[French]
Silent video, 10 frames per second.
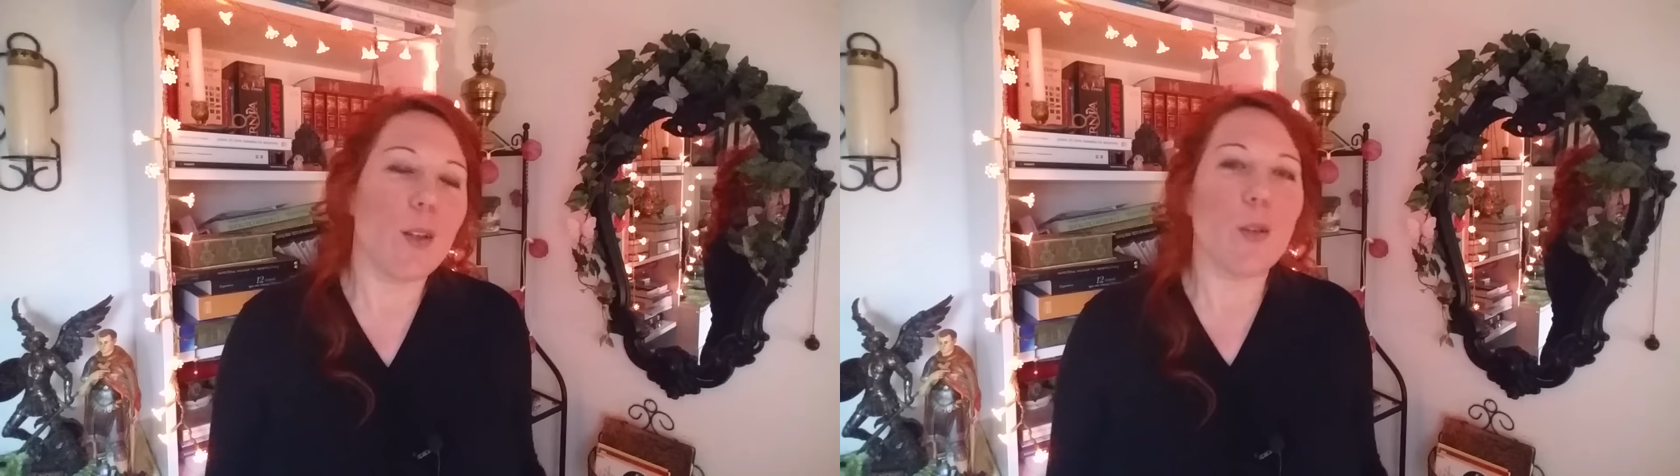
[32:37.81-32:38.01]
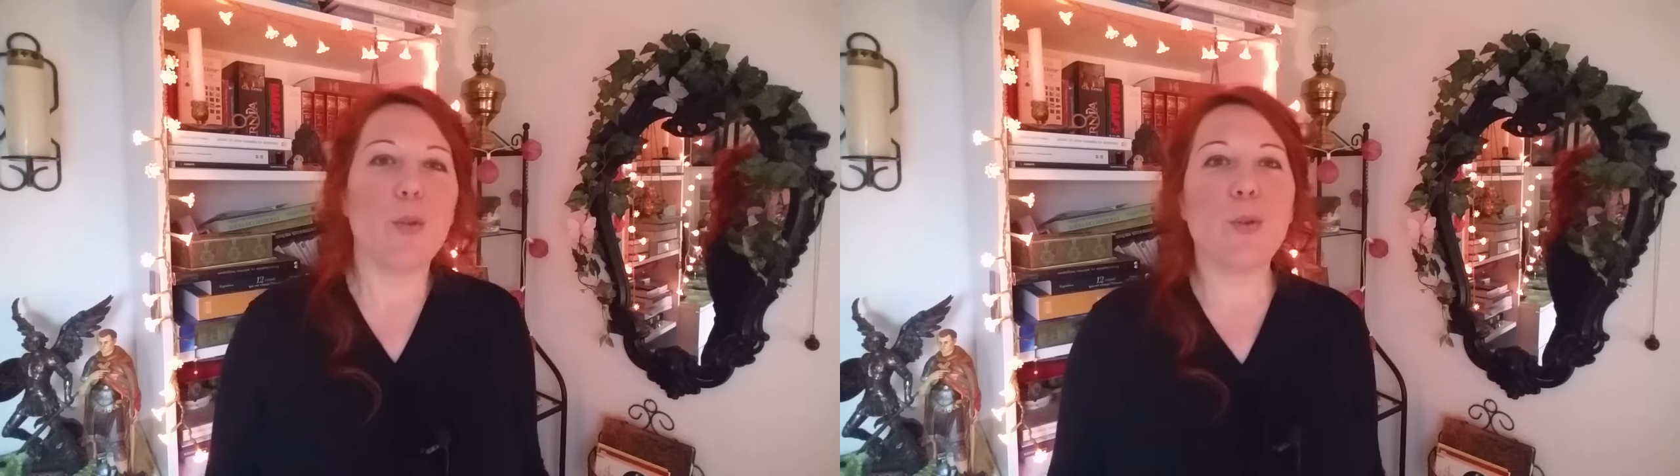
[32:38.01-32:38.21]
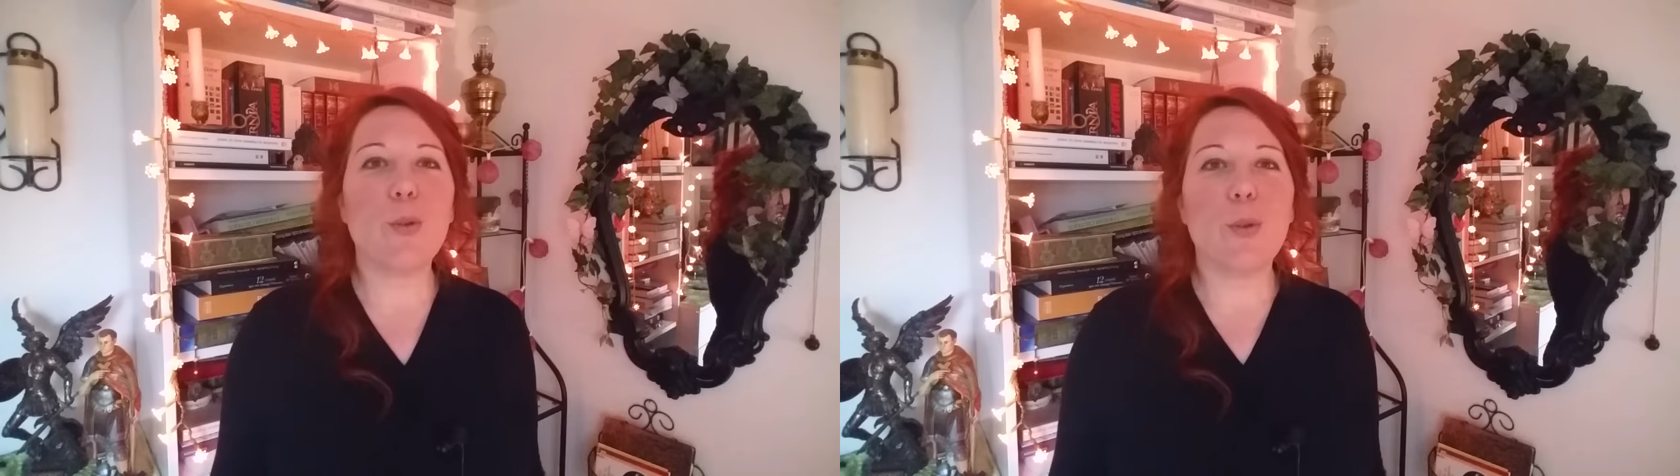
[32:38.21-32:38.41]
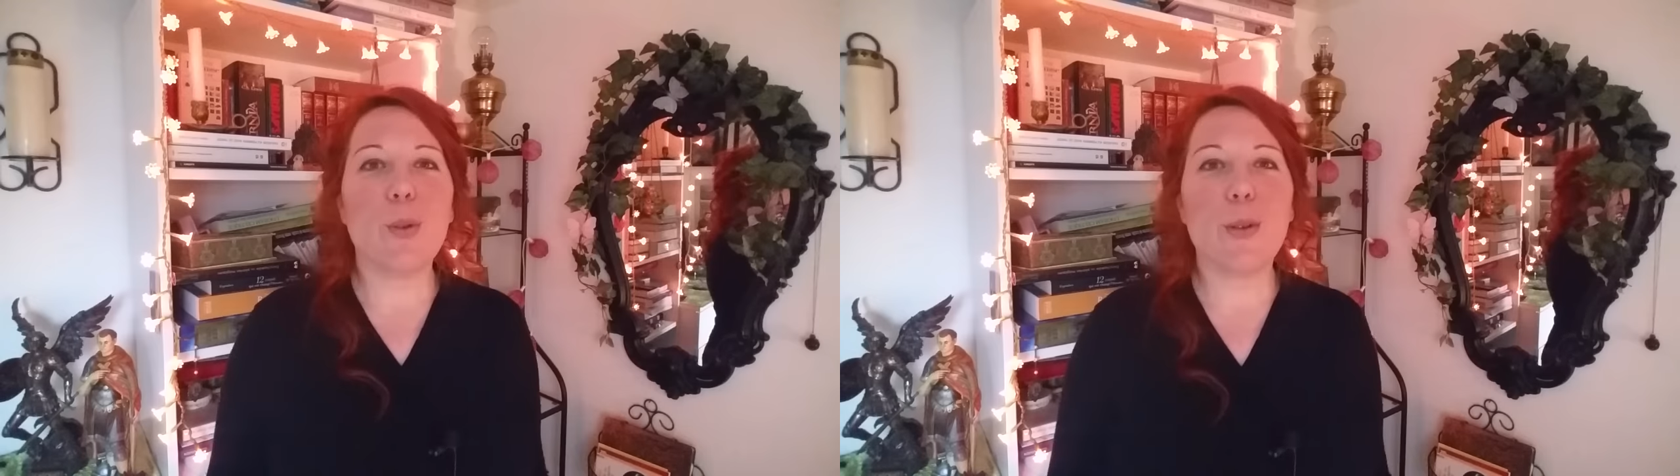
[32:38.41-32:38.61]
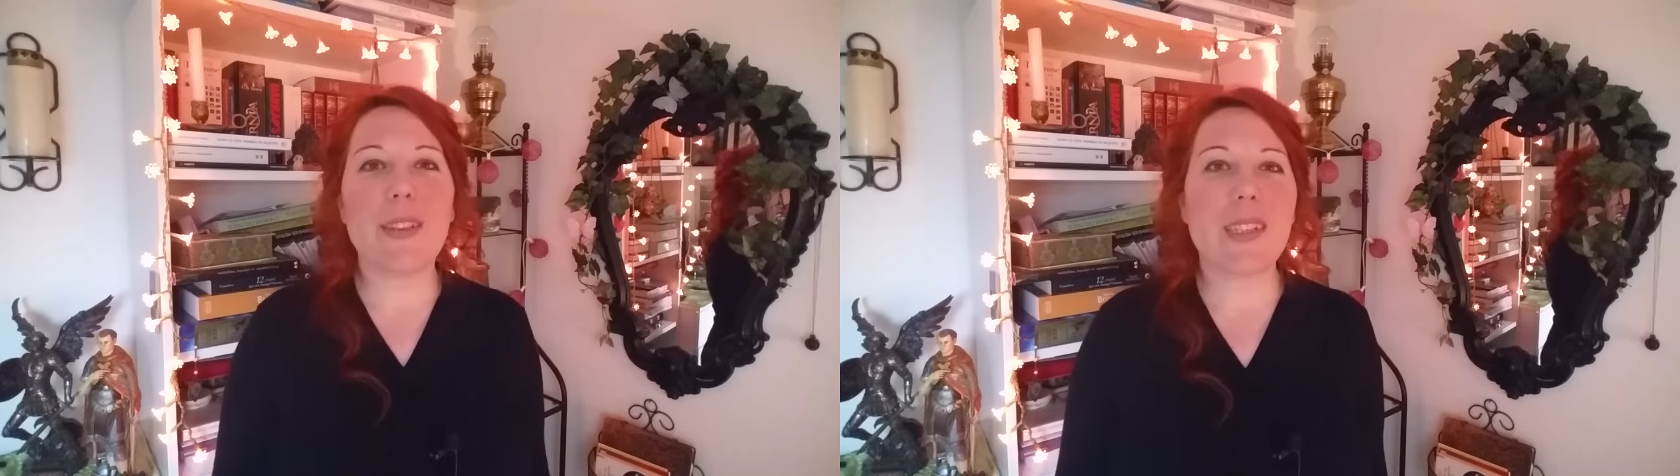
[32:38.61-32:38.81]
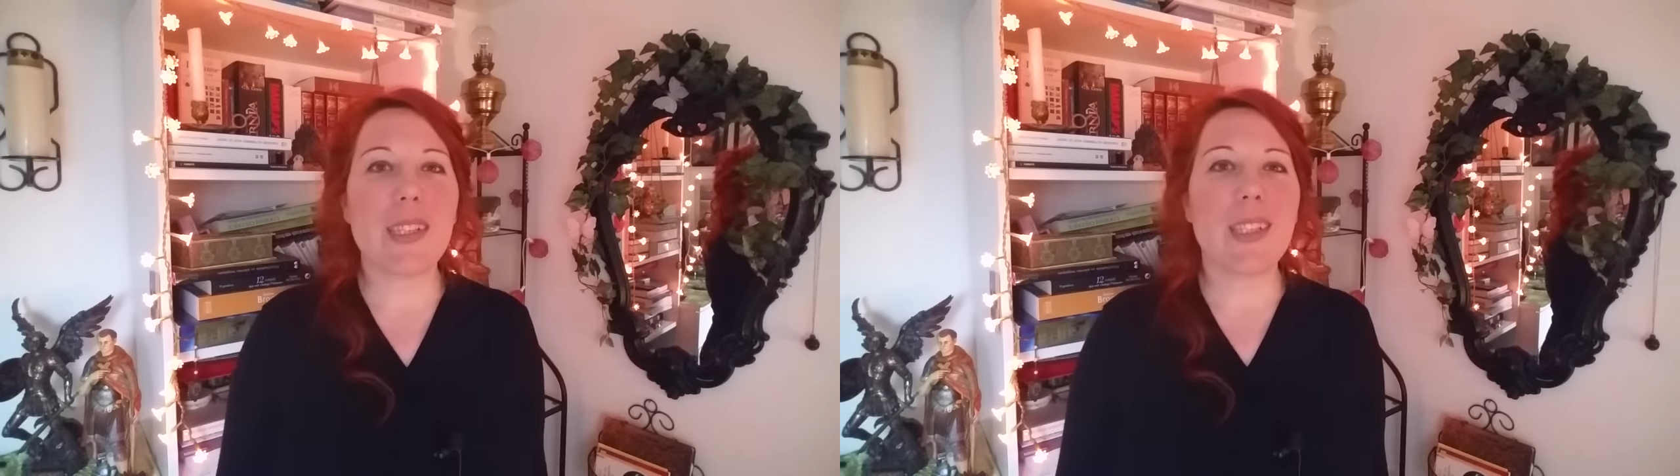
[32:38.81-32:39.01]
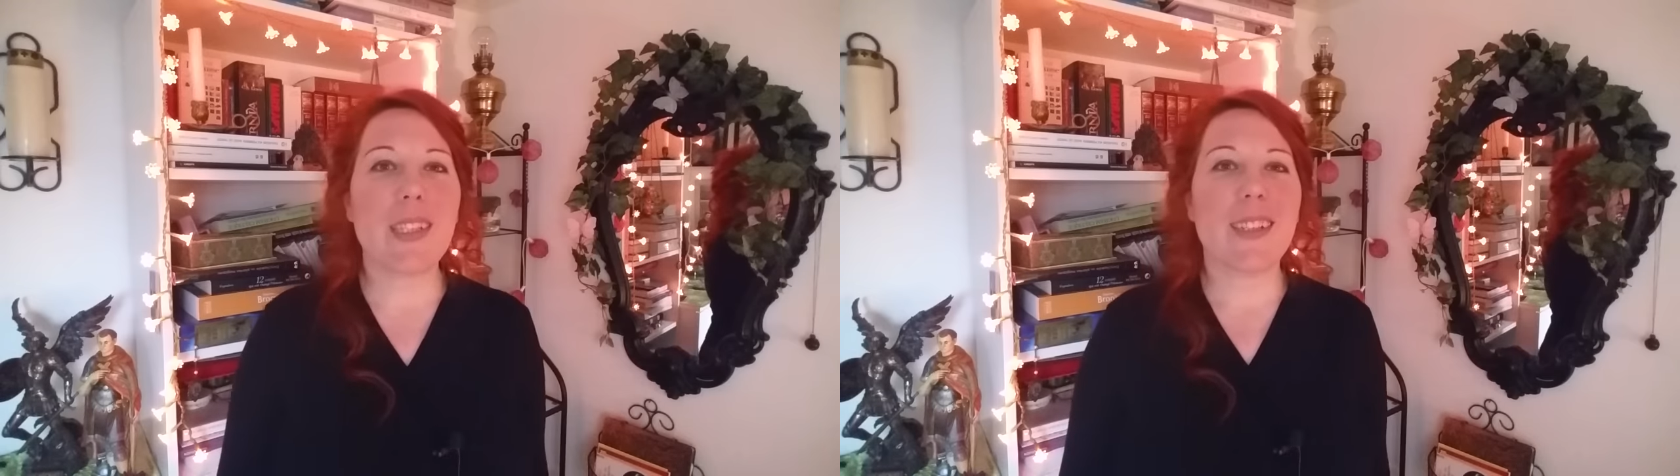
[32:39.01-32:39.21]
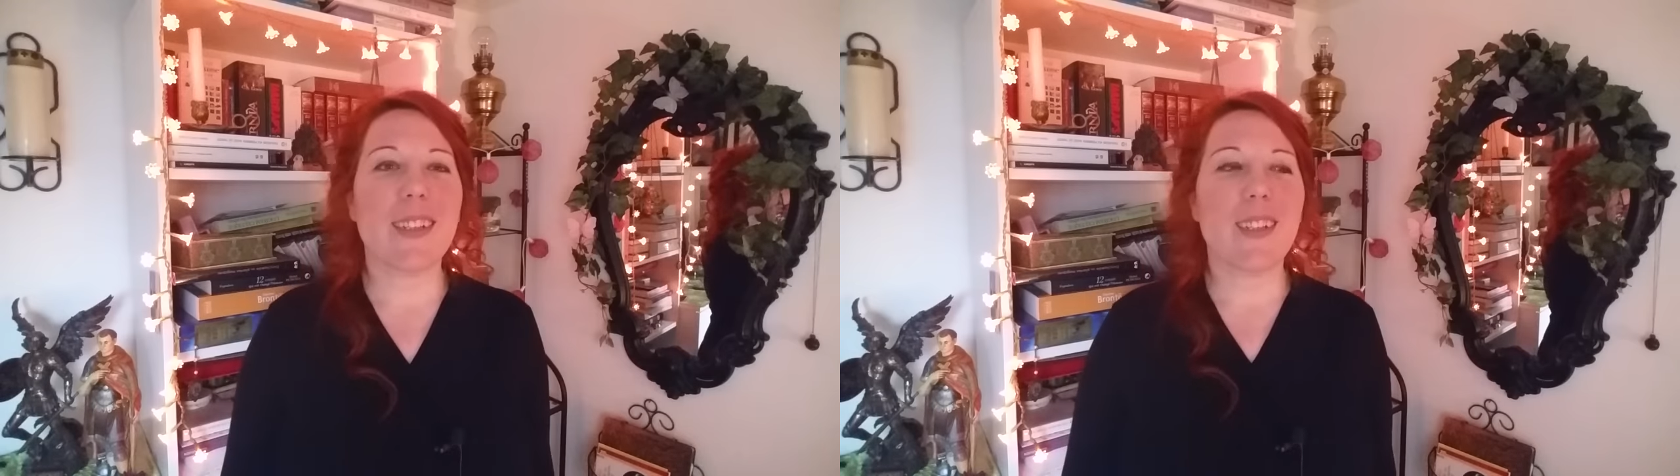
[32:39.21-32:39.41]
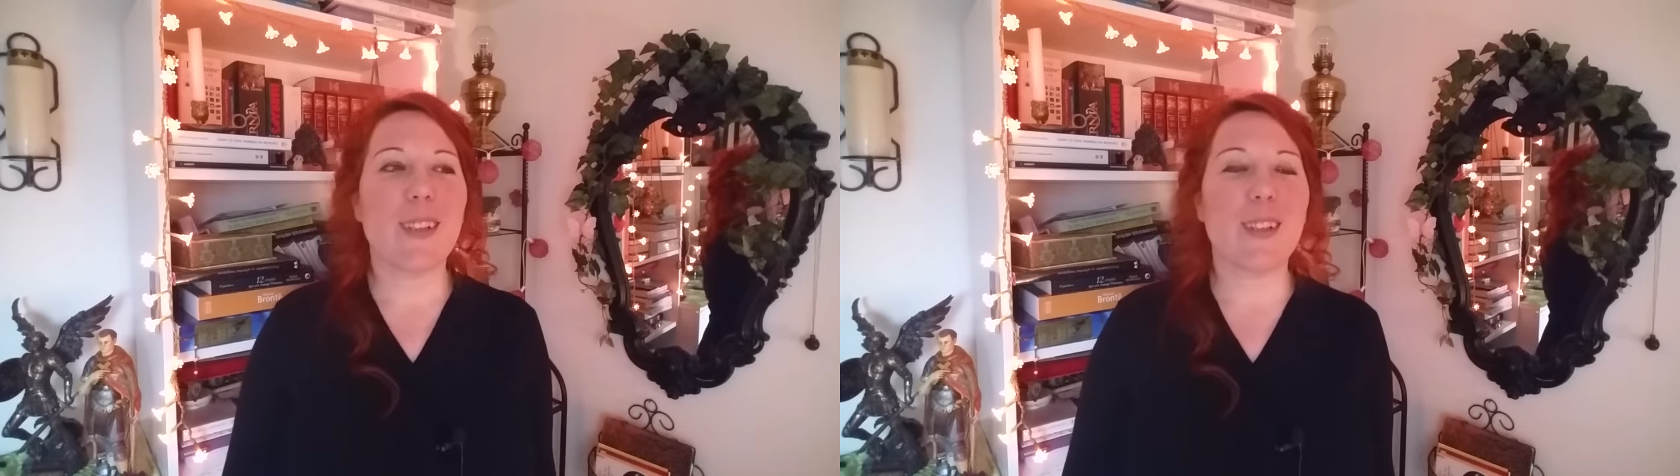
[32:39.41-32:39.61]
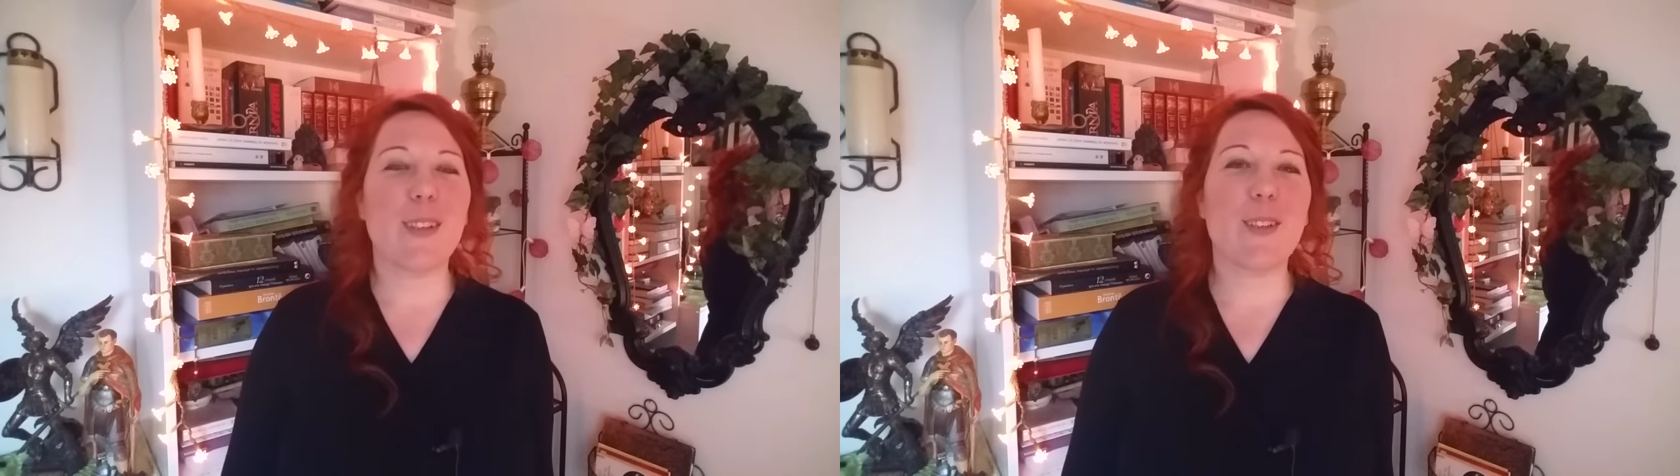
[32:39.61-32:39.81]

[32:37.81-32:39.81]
sous le signe euh,